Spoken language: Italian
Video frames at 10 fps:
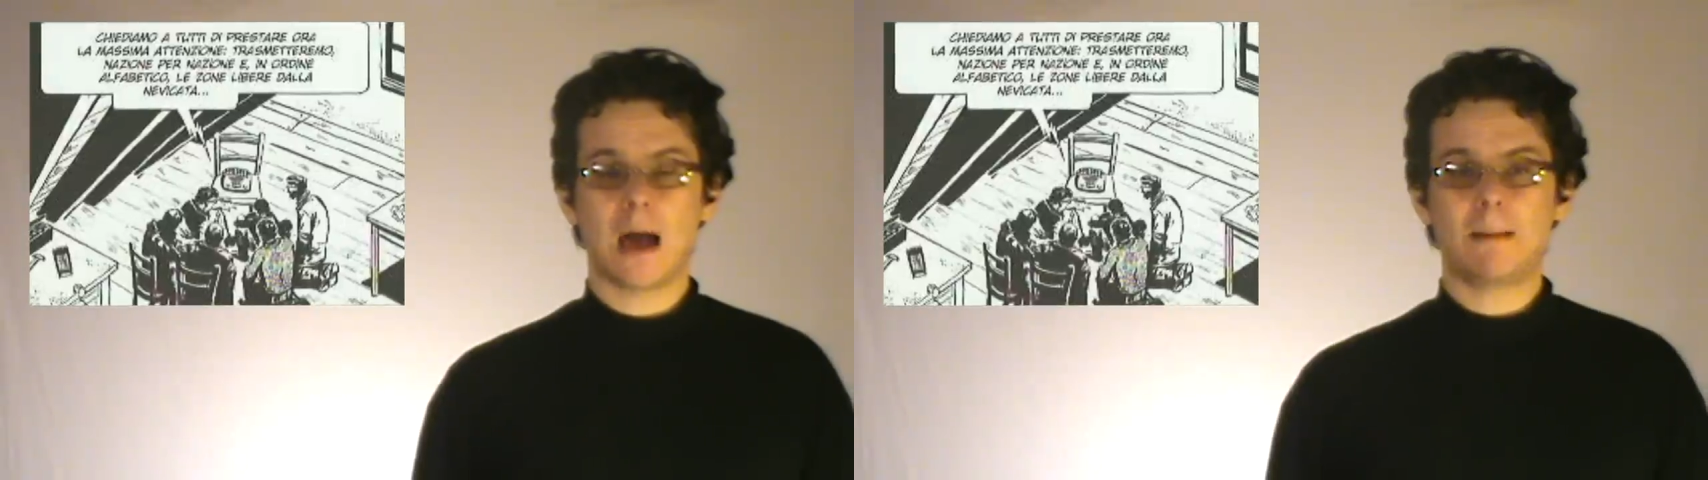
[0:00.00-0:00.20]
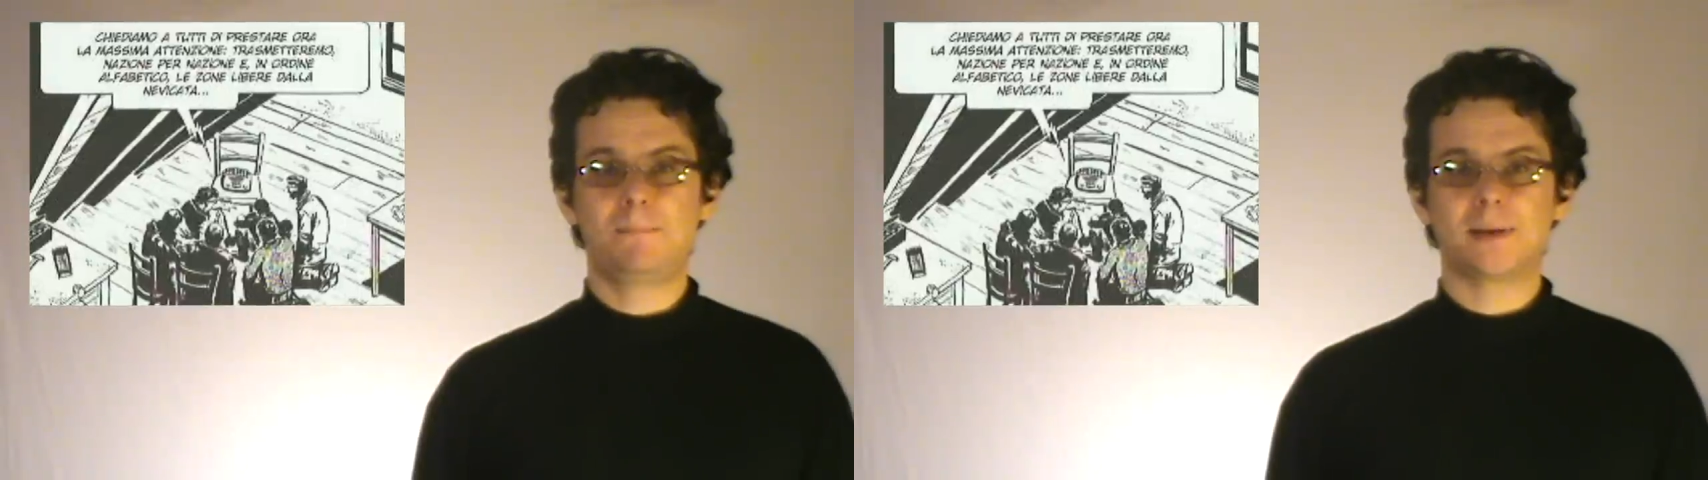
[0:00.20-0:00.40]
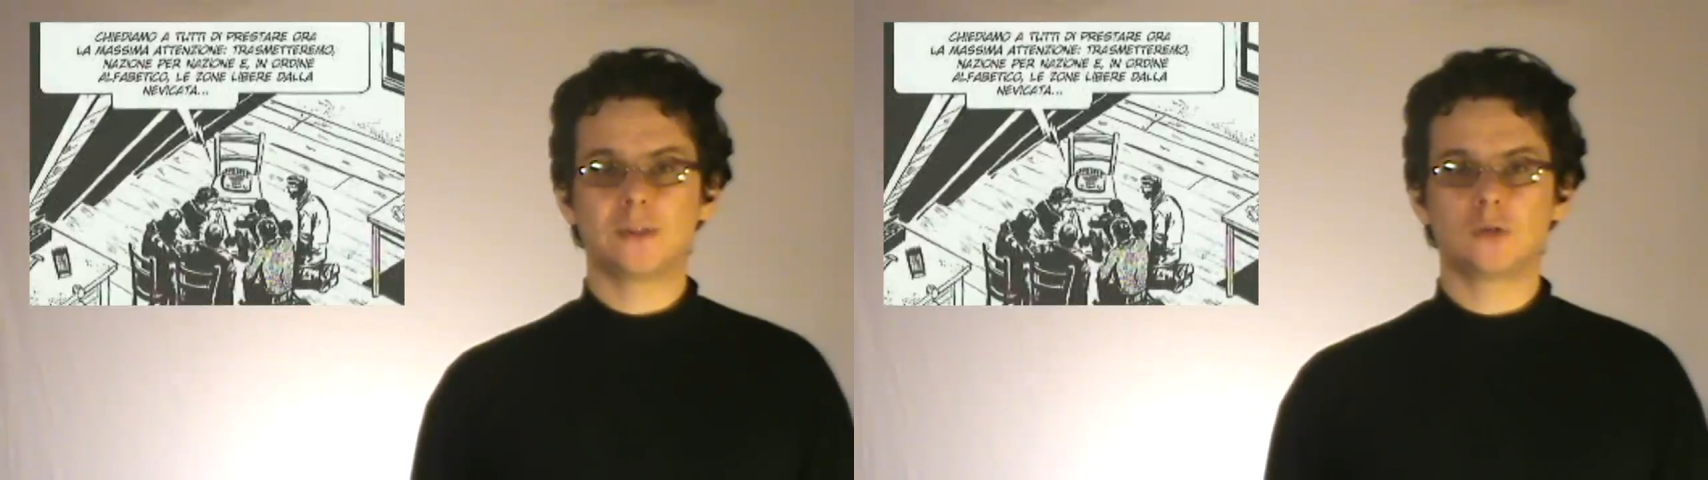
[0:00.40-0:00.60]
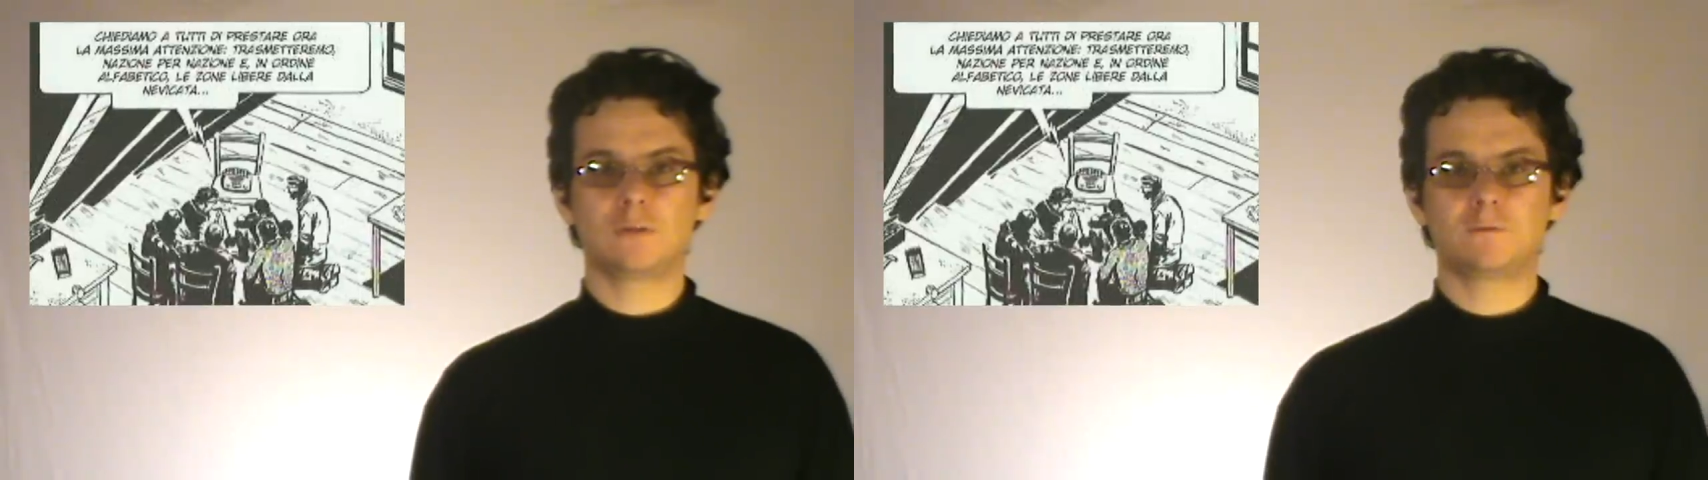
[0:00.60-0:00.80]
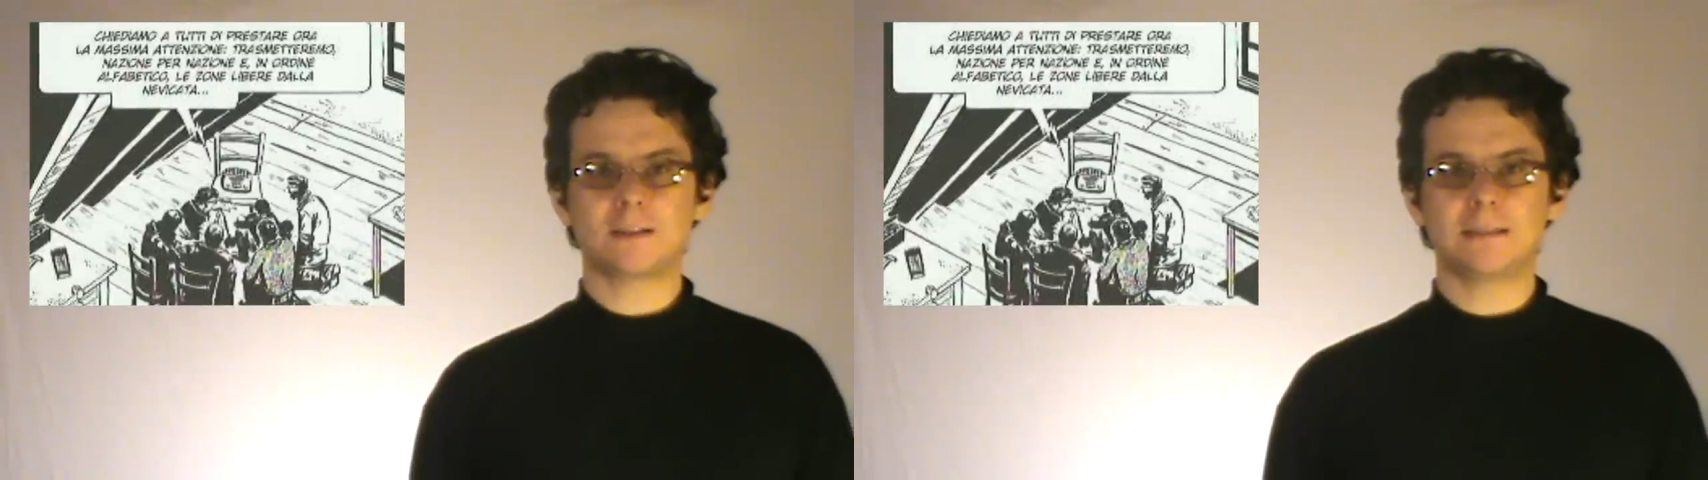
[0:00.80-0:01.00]
apprendono
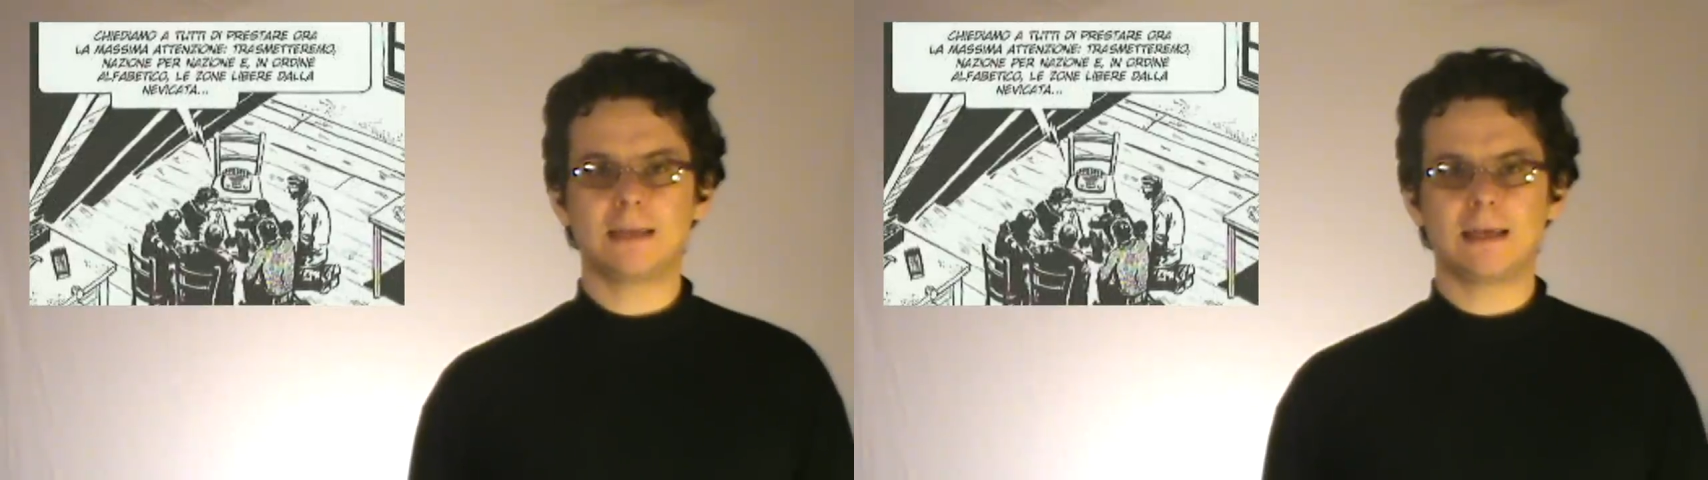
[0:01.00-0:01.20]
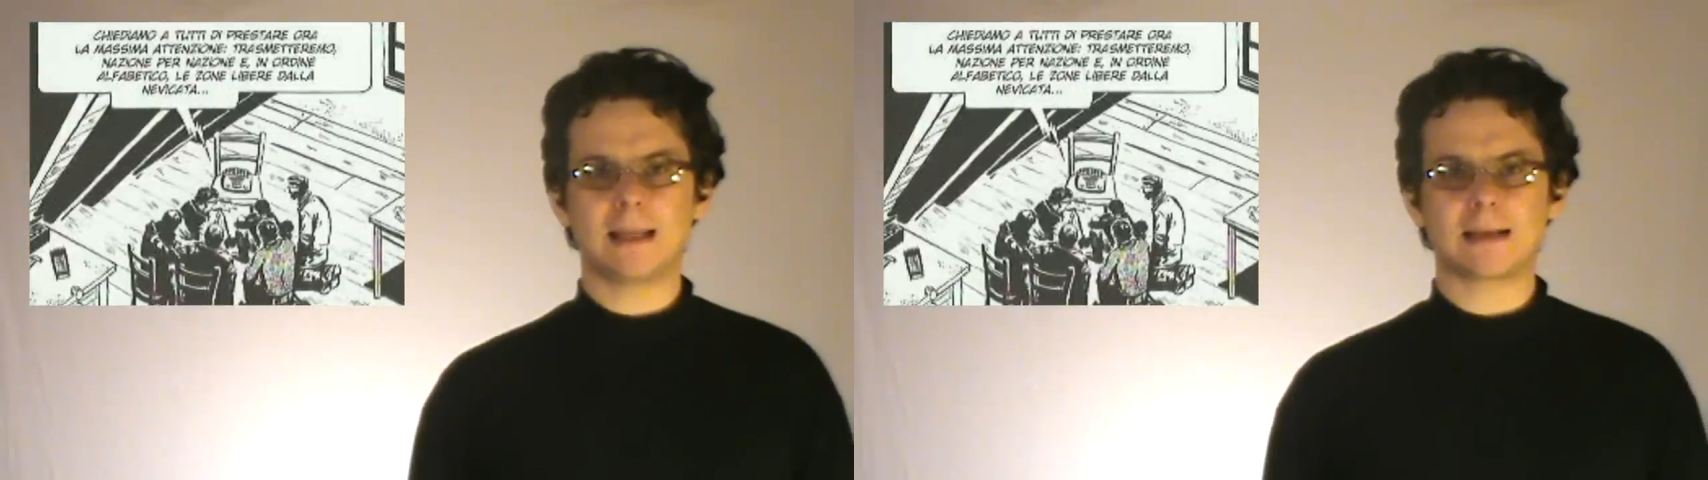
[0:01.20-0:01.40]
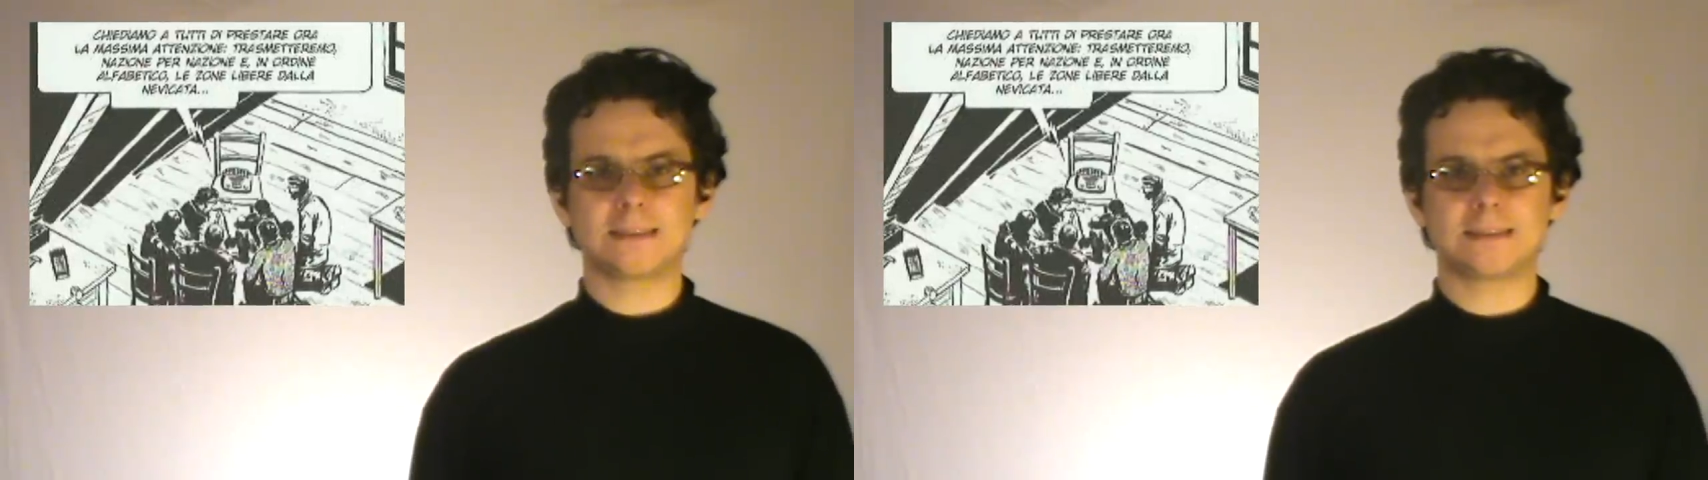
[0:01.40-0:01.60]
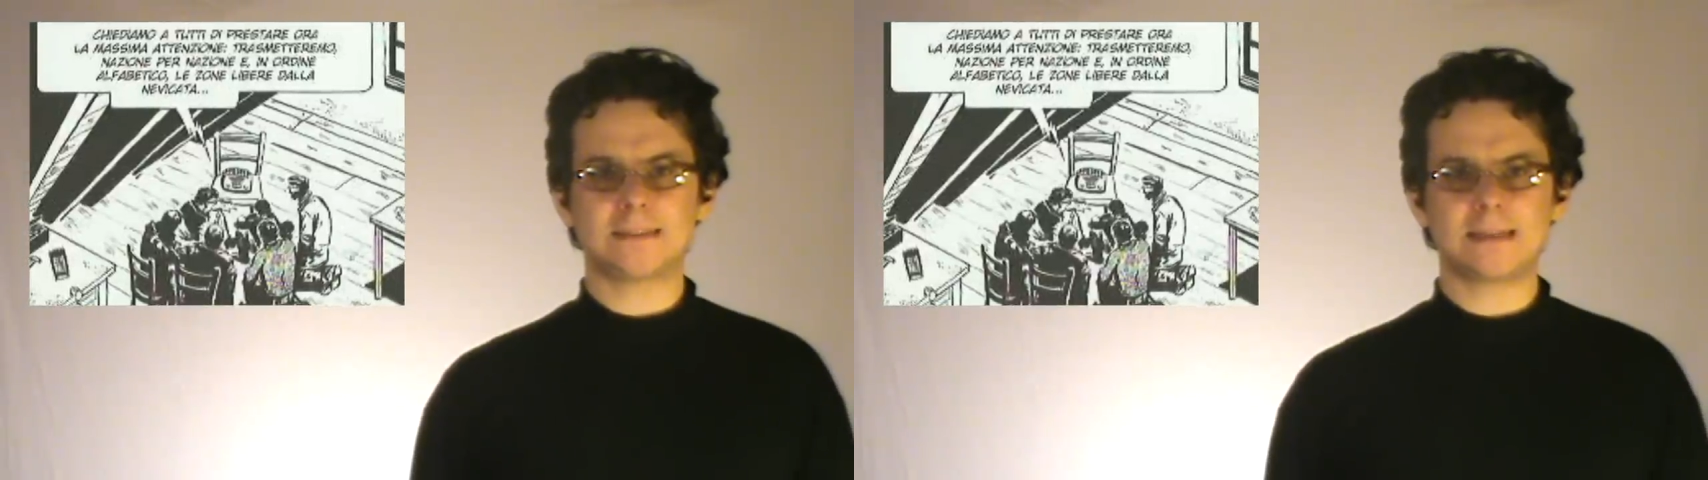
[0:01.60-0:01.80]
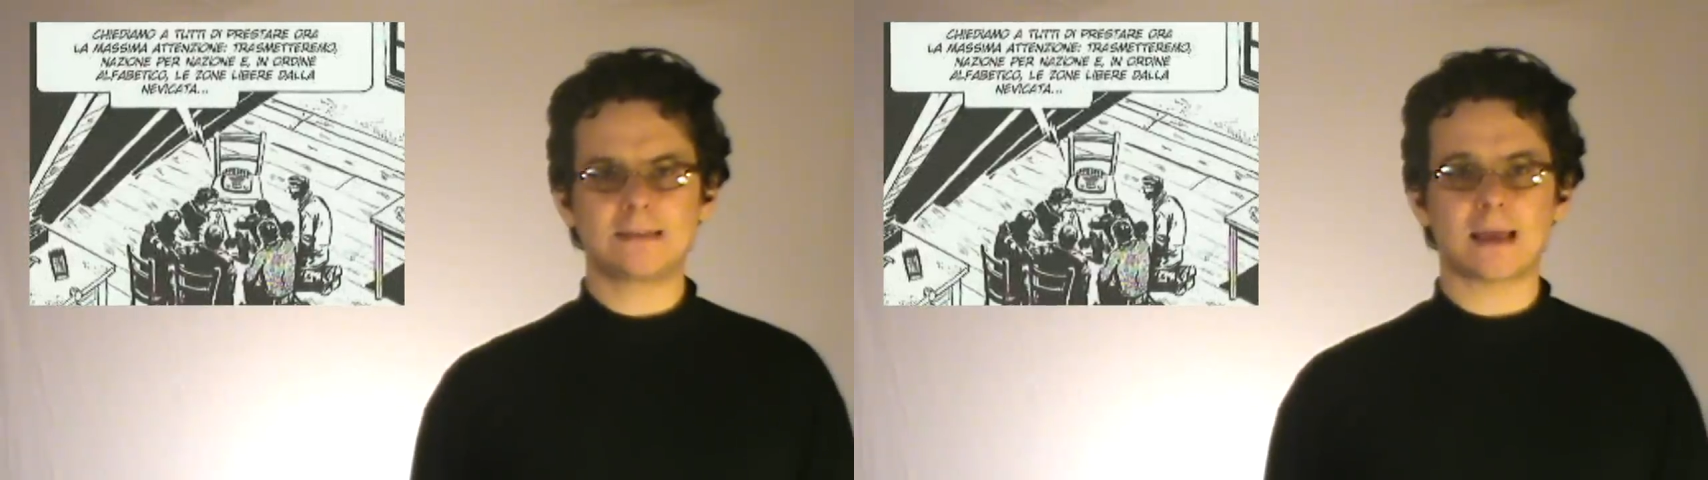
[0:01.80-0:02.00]
infatti che la
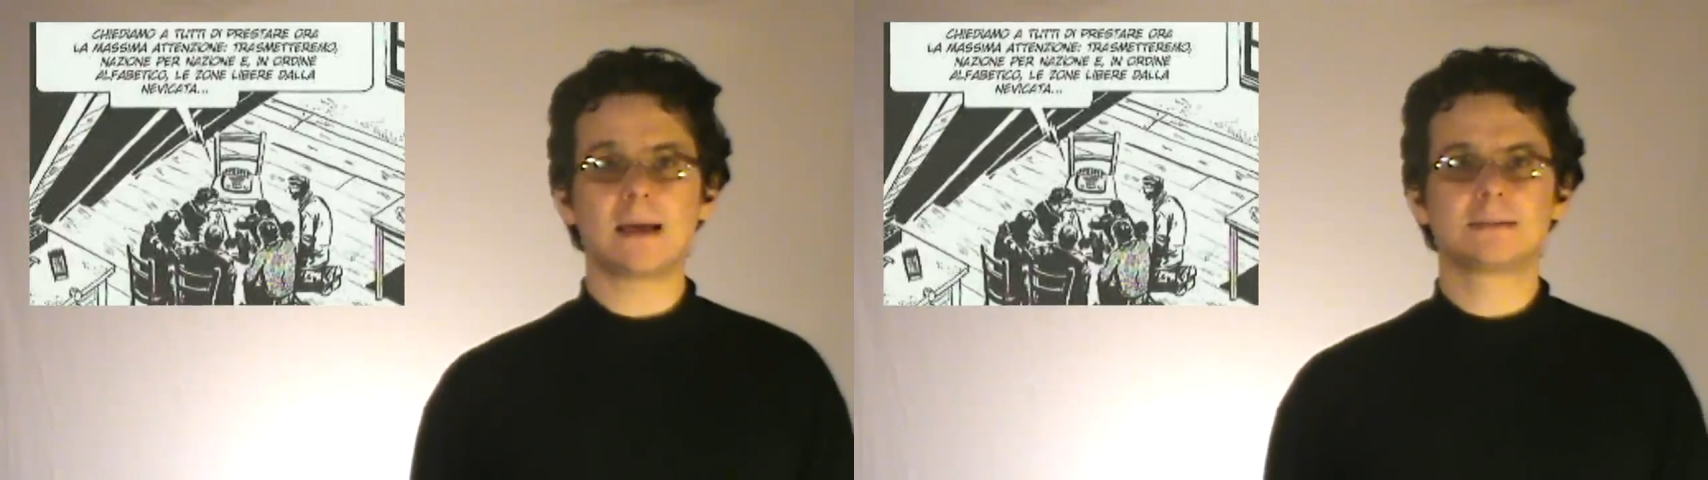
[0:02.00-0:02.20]
resistenza